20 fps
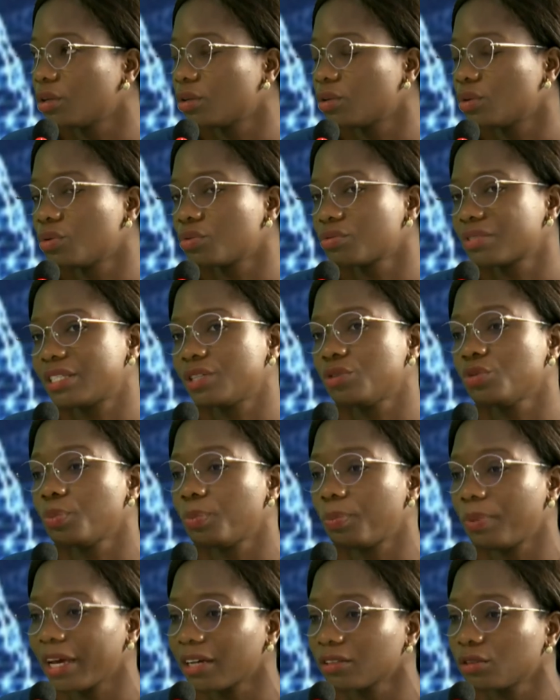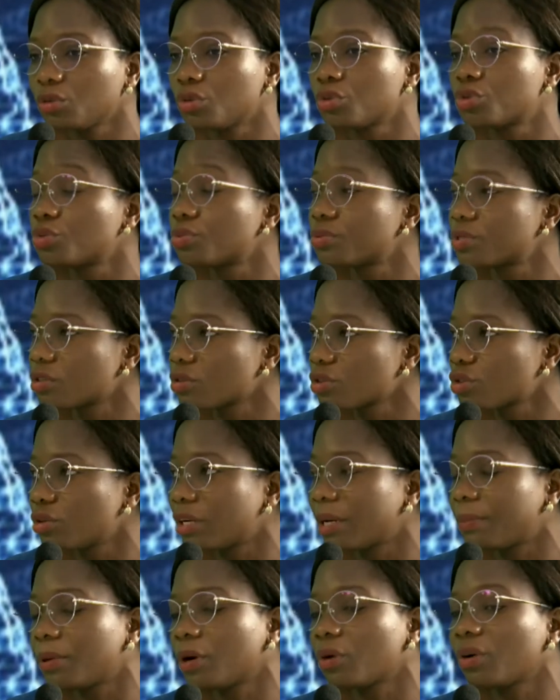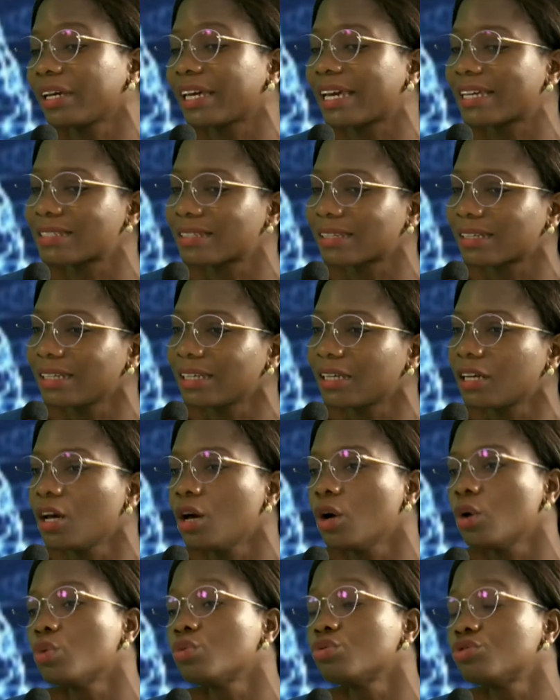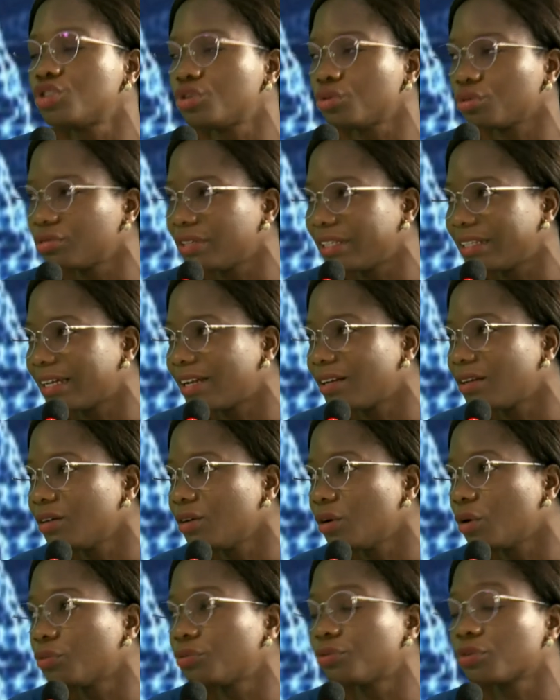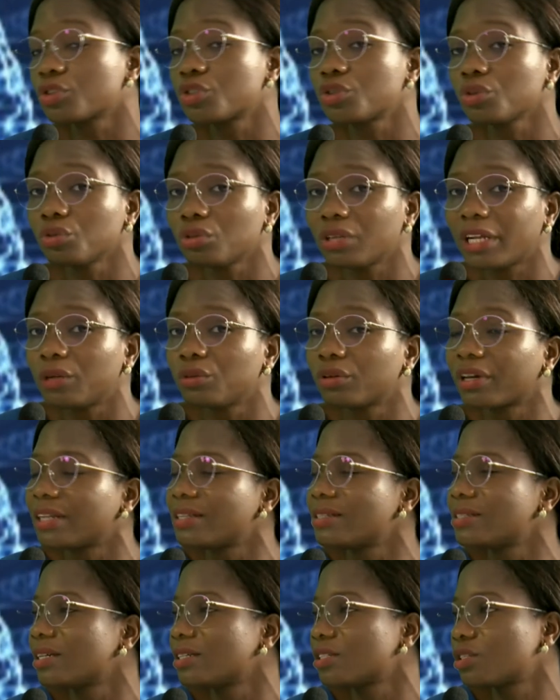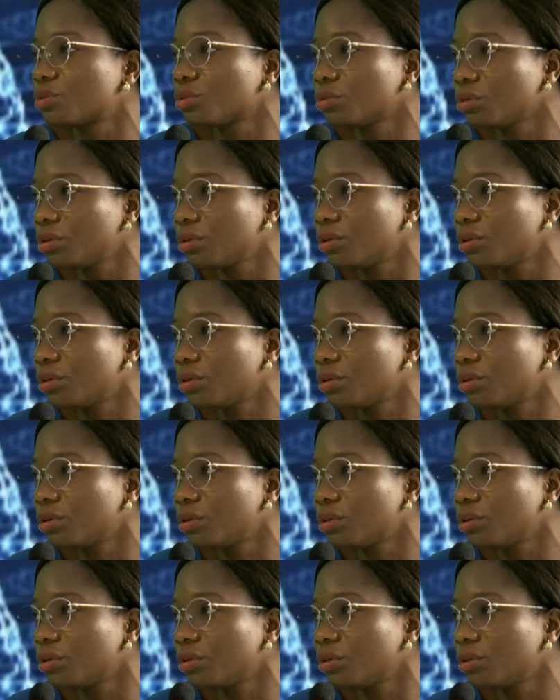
Donc c'est une perte de substance de la paroi gastrique ou duodénale en fonction de la localisation.